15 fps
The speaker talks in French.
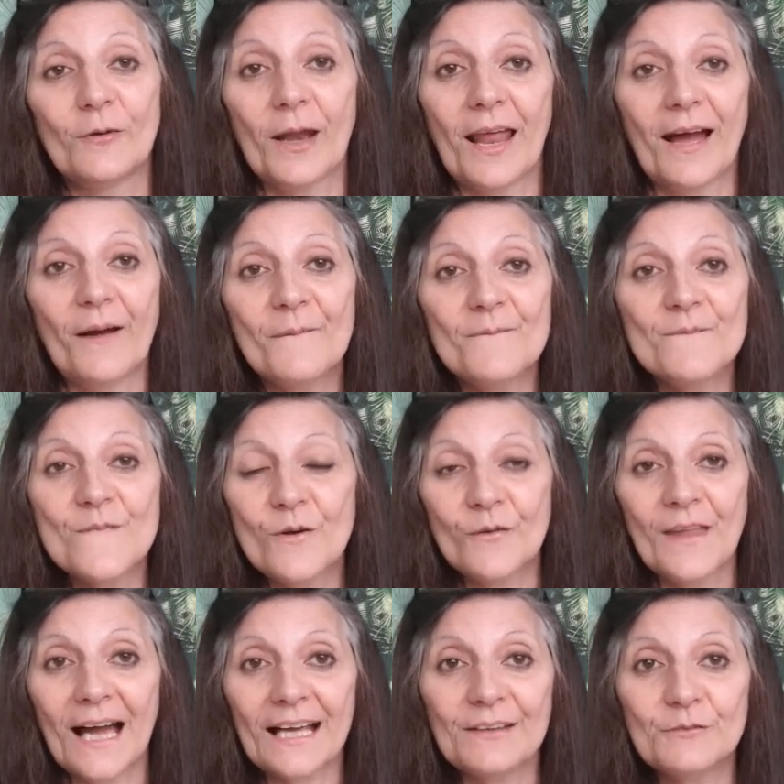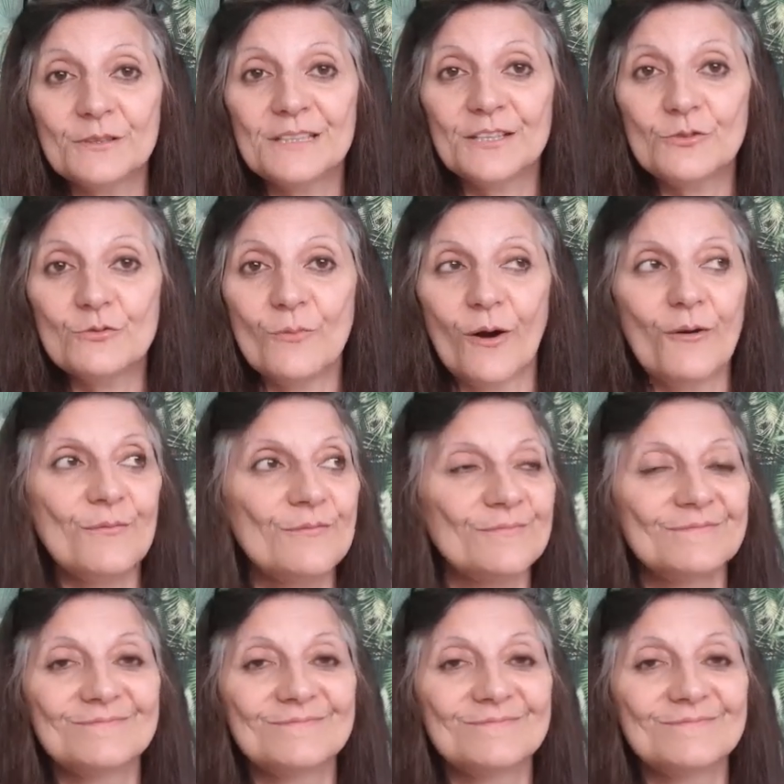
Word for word: voilà, on arrive au dénouement